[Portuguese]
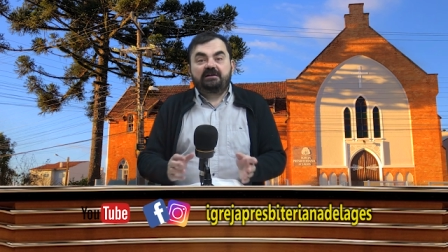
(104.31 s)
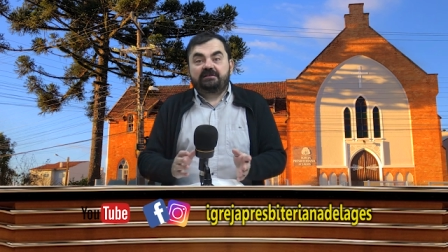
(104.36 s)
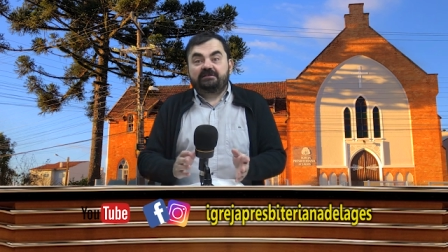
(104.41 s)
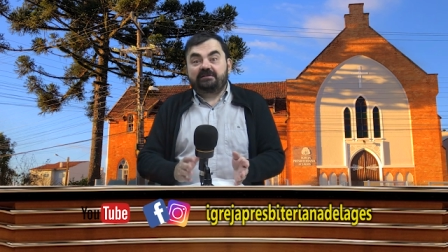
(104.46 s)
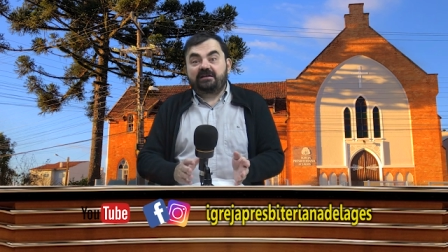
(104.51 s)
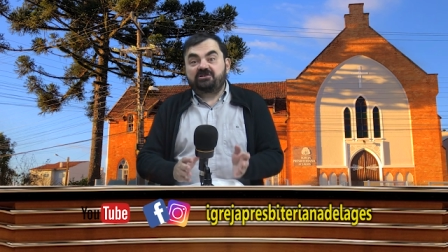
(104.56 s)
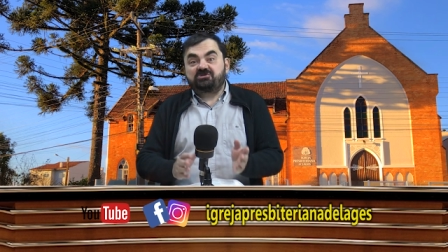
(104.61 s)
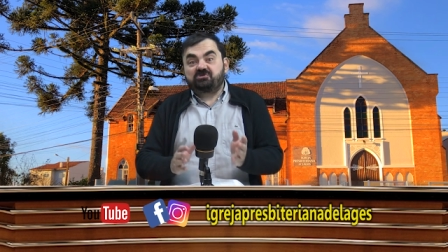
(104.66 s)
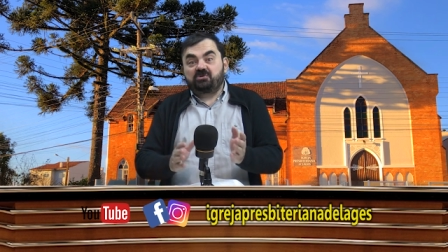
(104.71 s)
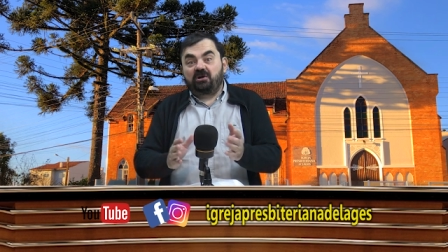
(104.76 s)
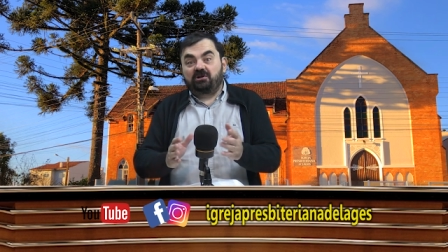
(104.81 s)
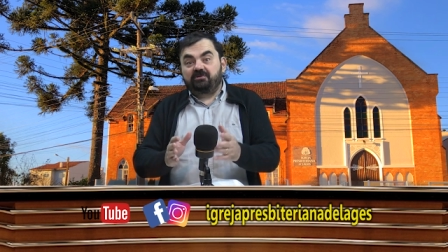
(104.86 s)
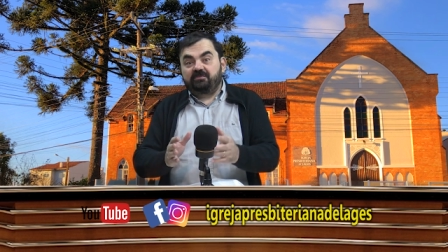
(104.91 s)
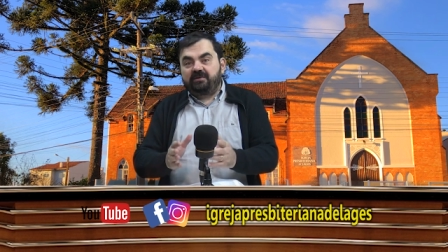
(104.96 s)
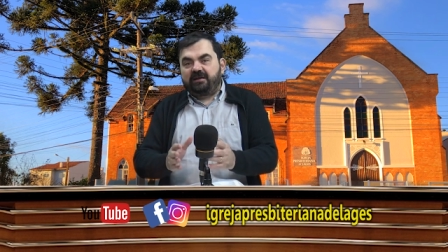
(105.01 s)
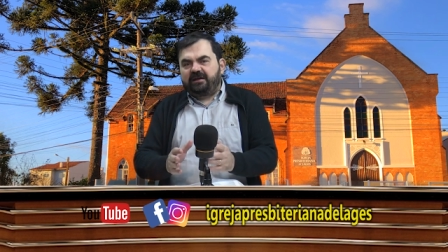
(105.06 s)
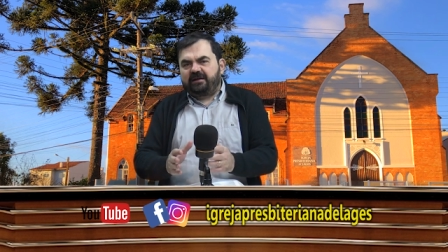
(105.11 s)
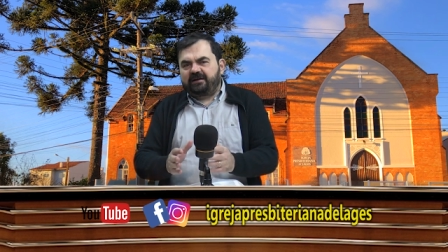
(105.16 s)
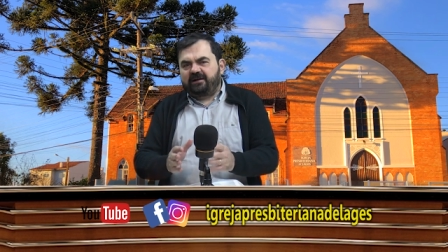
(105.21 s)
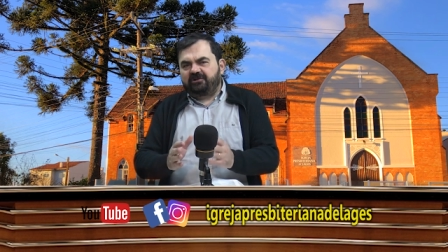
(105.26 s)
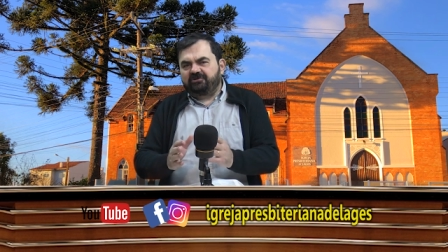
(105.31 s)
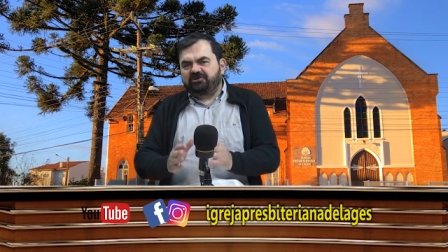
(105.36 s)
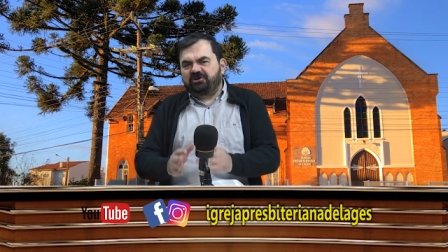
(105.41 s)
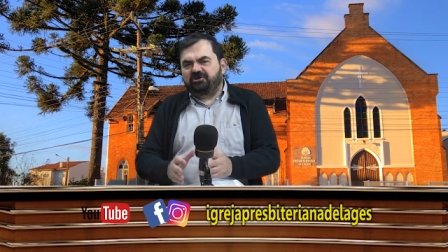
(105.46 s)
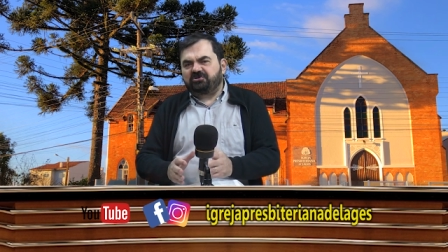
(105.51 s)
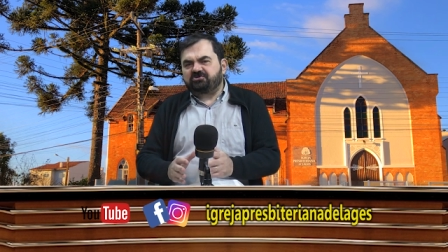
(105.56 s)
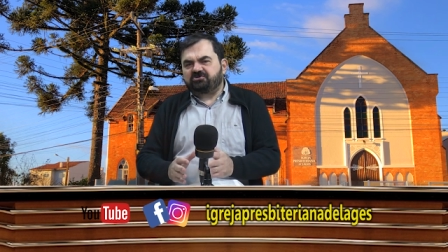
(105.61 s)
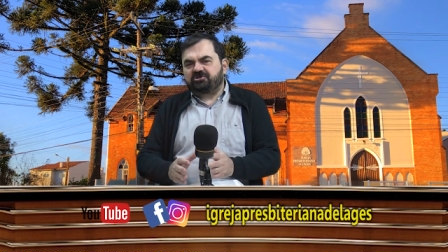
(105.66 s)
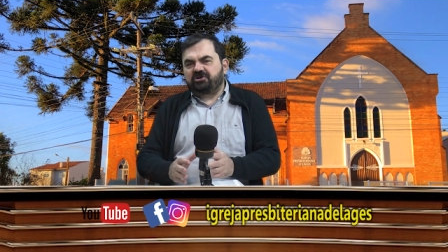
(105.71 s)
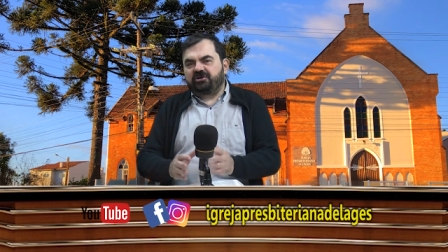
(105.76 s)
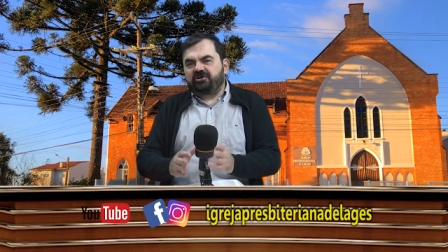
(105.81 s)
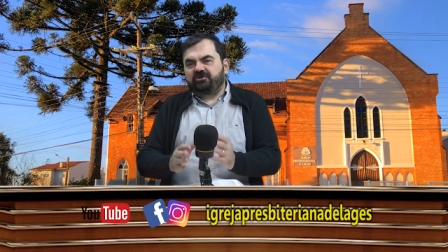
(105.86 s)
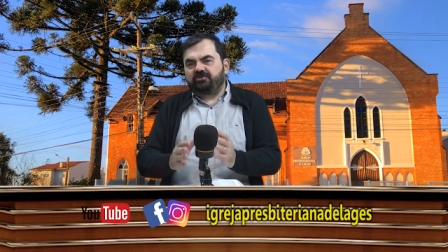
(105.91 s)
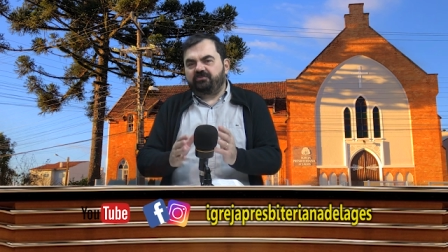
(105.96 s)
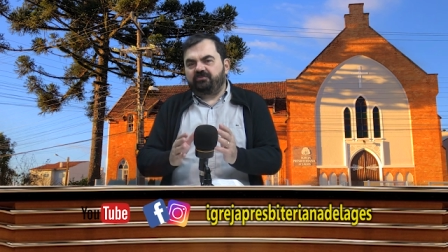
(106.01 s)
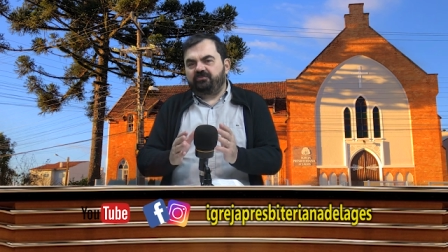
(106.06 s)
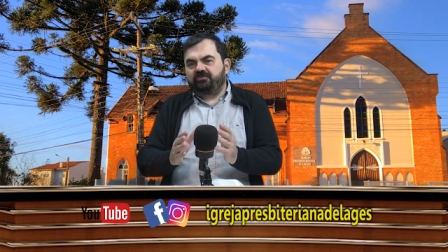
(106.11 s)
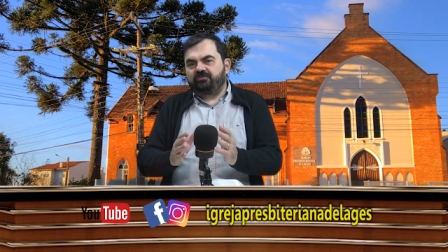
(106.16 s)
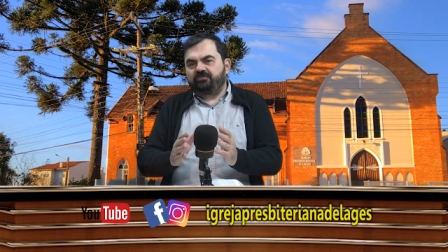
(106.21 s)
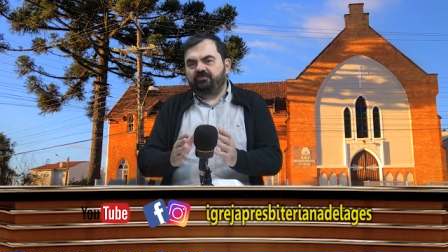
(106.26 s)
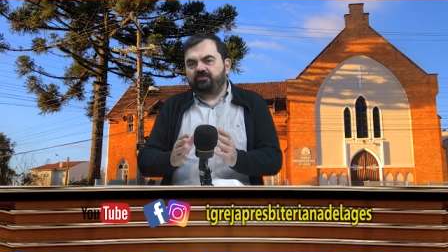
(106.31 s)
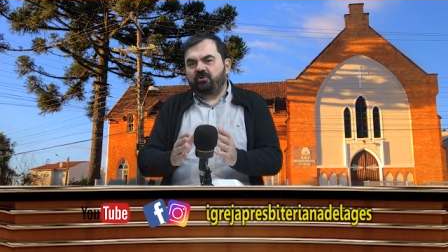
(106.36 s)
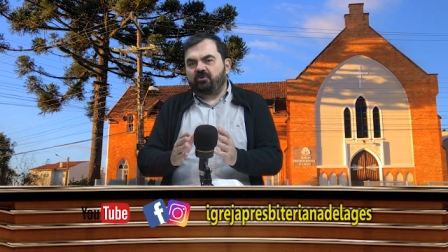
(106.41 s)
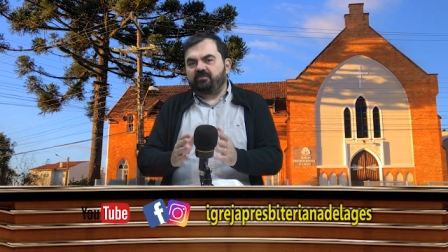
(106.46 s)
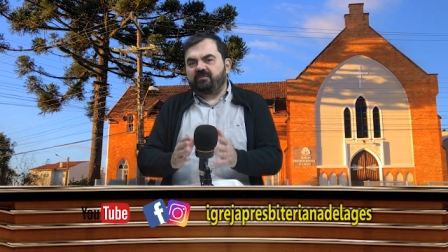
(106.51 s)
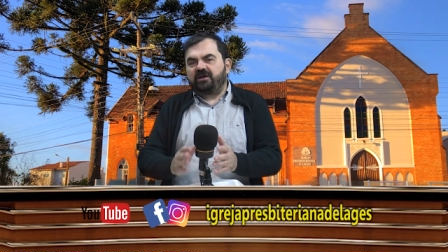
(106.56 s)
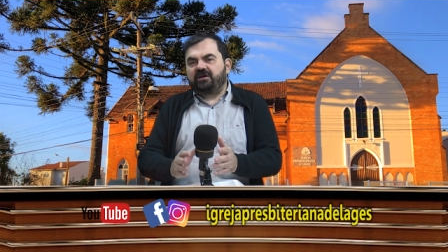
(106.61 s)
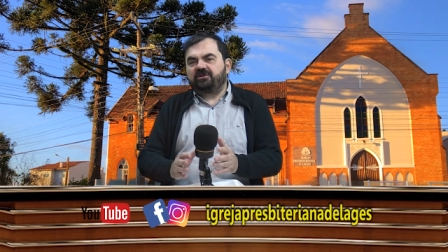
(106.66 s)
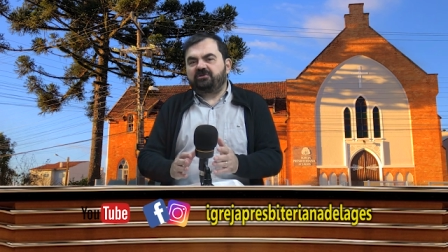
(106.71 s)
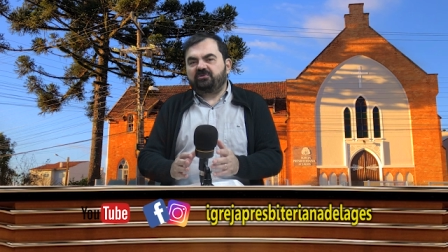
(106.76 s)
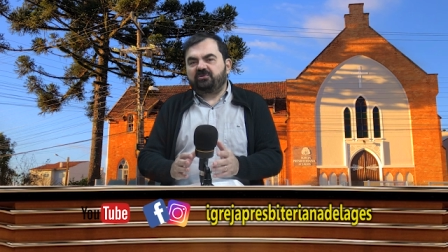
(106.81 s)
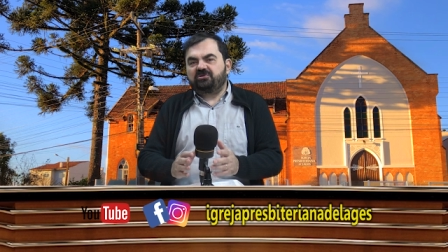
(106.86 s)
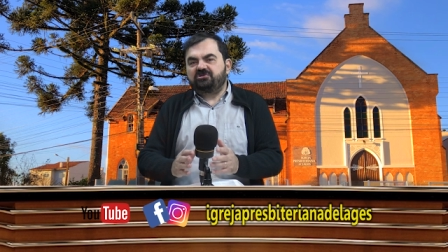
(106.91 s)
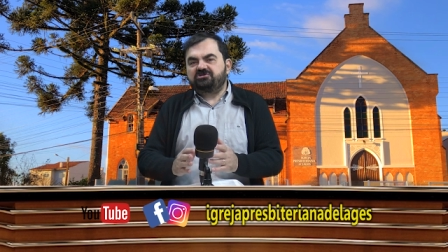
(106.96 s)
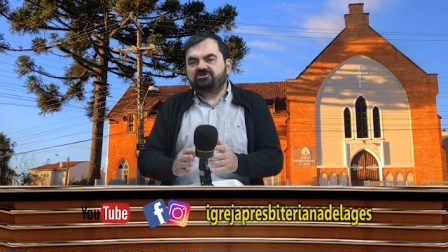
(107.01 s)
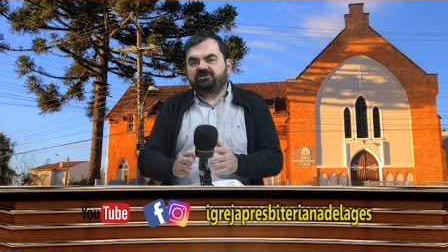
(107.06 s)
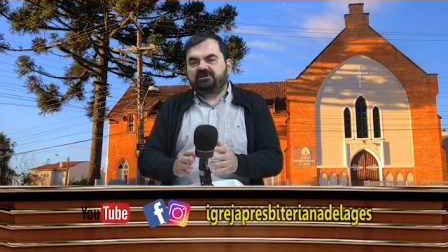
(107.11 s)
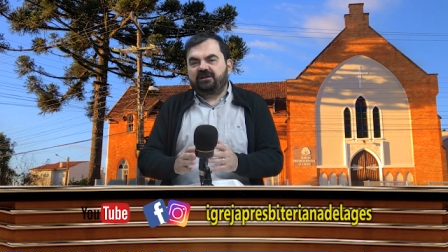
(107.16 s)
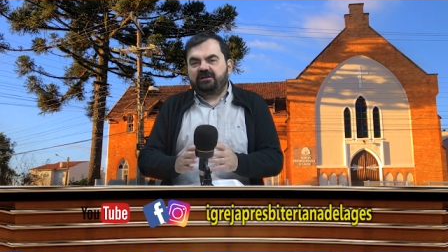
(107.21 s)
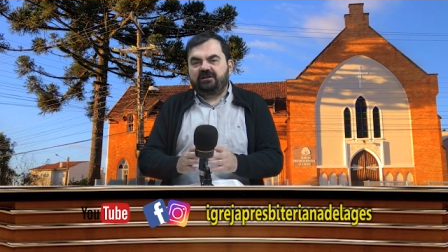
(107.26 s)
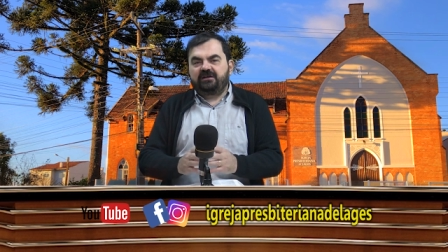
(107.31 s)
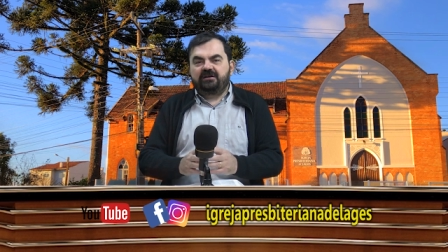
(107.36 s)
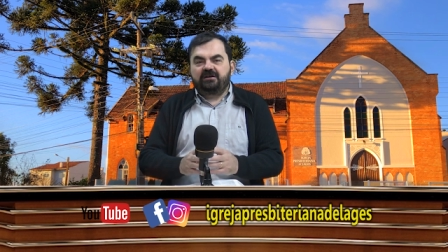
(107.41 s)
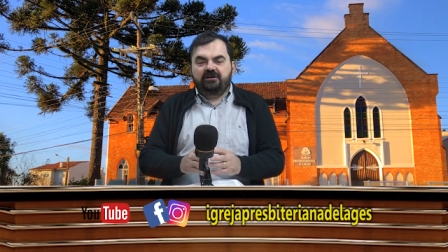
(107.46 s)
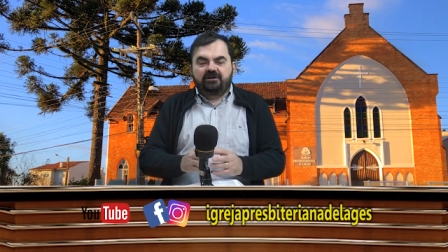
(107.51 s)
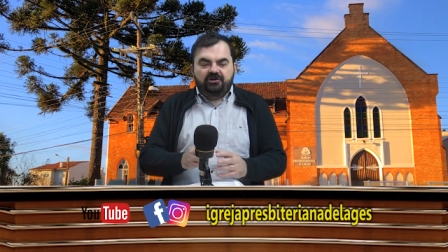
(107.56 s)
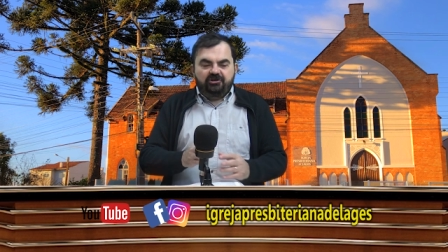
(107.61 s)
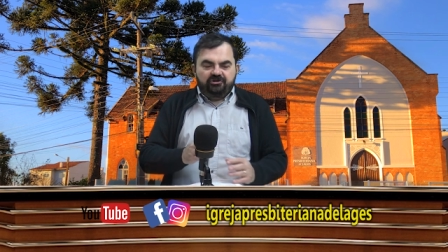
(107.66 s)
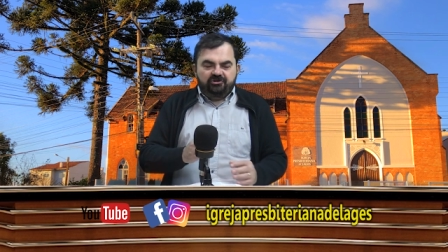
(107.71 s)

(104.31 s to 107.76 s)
Na escola dominical não, já é um momento onde que